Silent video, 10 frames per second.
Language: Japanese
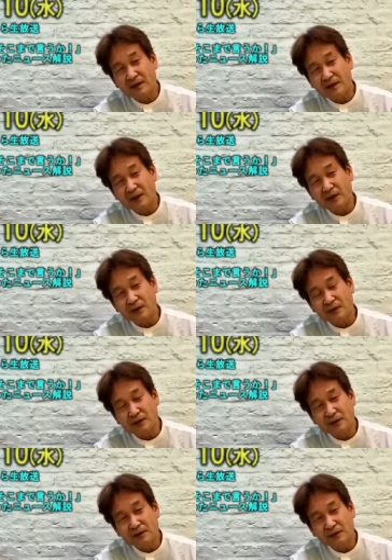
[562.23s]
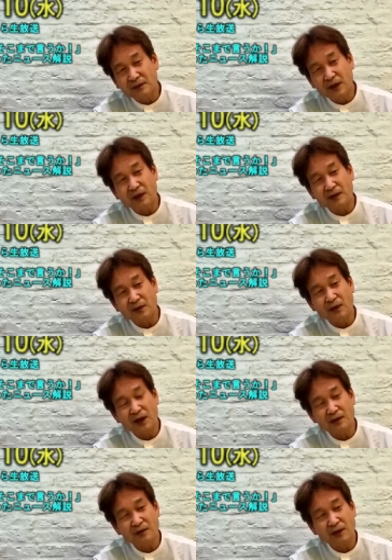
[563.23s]
ていう、なんかその
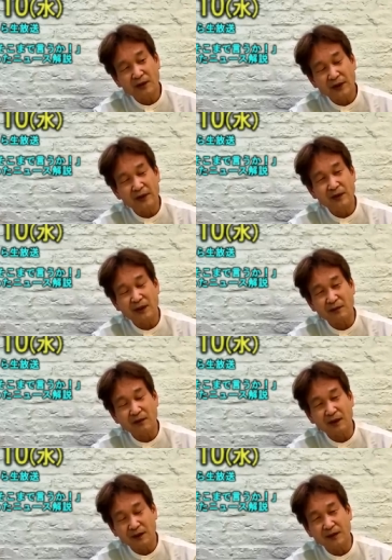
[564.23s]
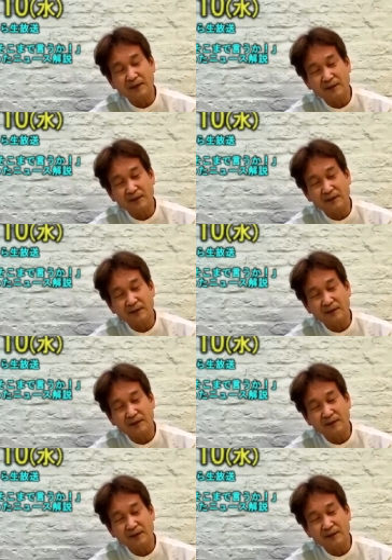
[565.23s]
発想ができないのがね、